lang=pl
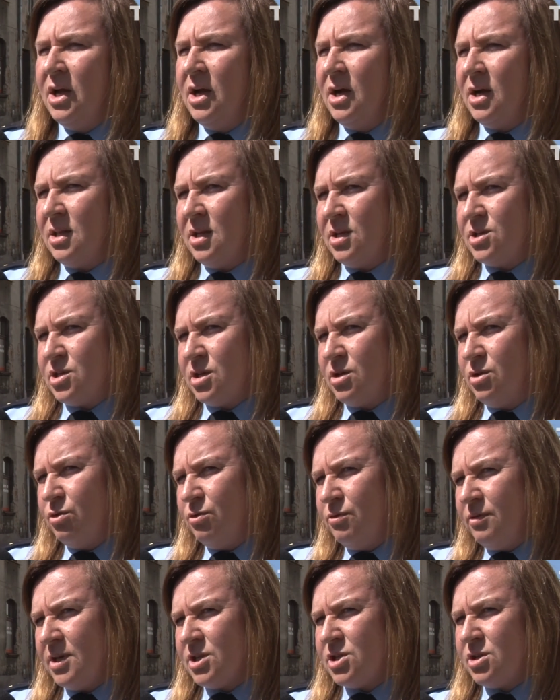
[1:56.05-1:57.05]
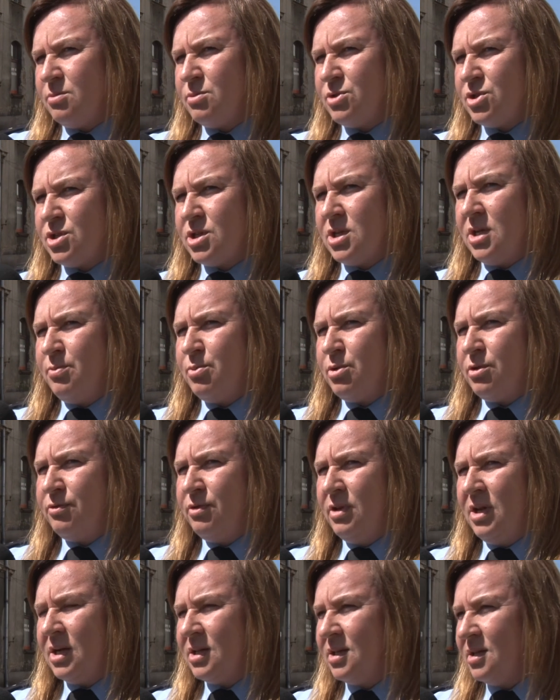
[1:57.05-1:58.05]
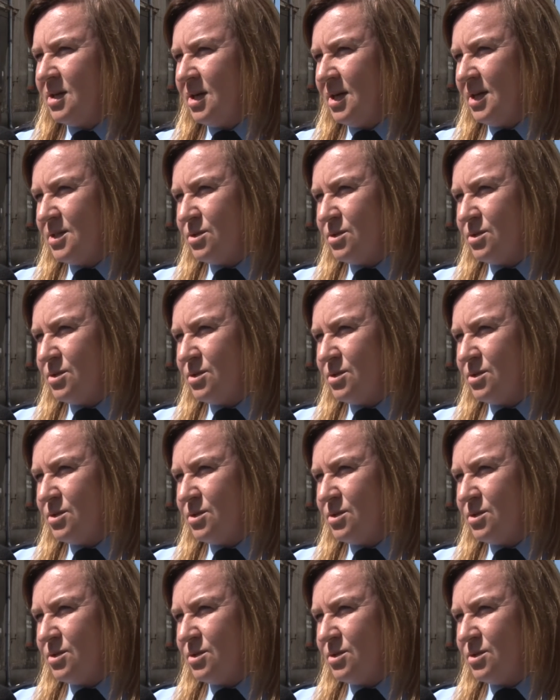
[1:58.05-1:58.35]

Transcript: A dlaczego? Uważam, że profilaktyka